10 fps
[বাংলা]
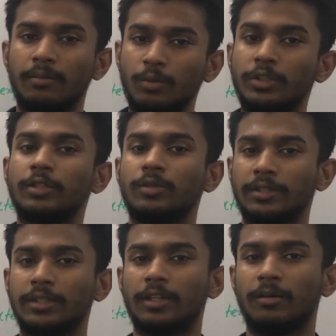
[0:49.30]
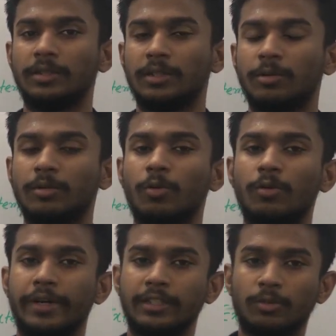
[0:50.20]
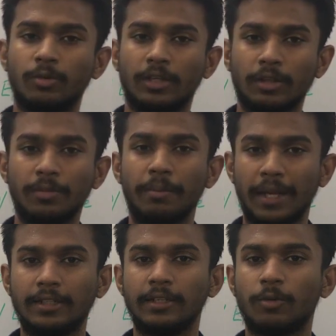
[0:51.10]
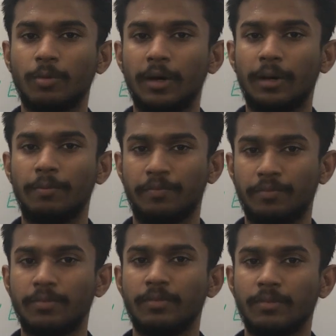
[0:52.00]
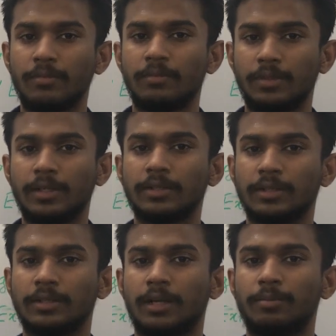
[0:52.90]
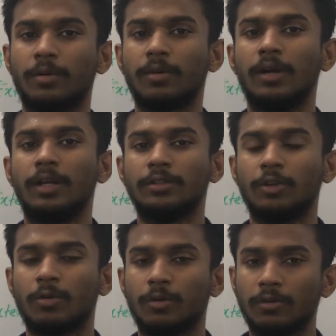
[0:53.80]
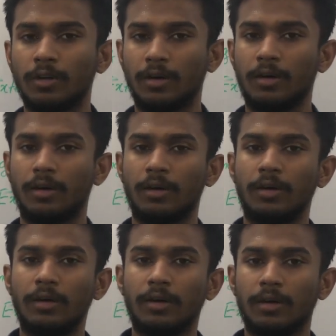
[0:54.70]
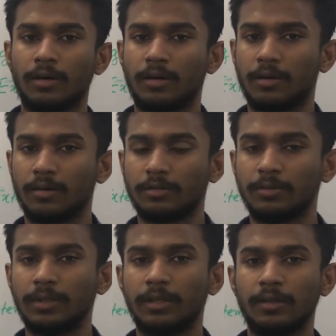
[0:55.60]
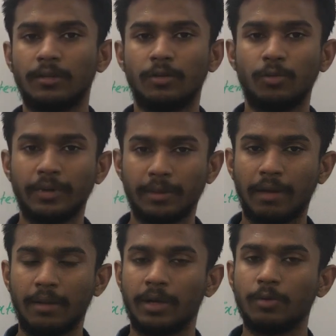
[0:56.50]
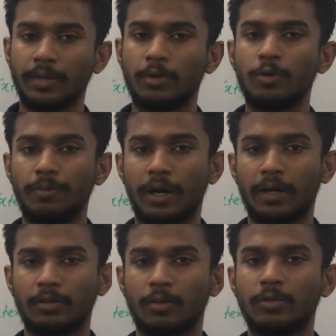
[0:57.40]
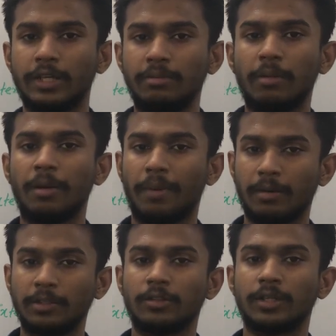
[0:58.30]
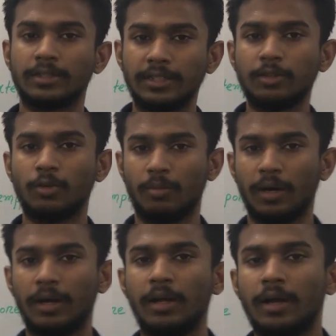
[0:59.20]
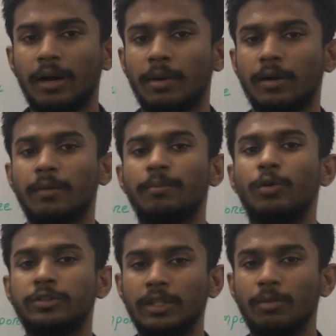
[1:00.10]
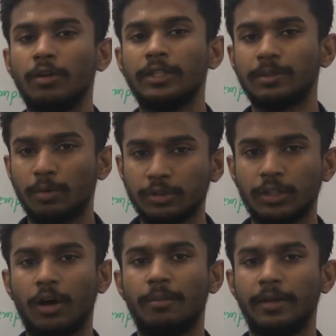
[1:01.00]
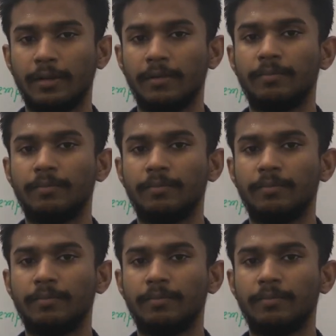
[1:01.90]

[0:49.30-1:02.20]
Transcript: বুঝে শুনে যেতে হবে যেমন কোন ড্রেস কোডটা তুমি মেনটেন করবা ঠিক আছে তারপর যখন তুমি রুমে ভাইবা রুমে ঢুকবা তখন কিভাবে পারমিশনটা সিক করবা আবার বসতে বললে যে বসতে হবে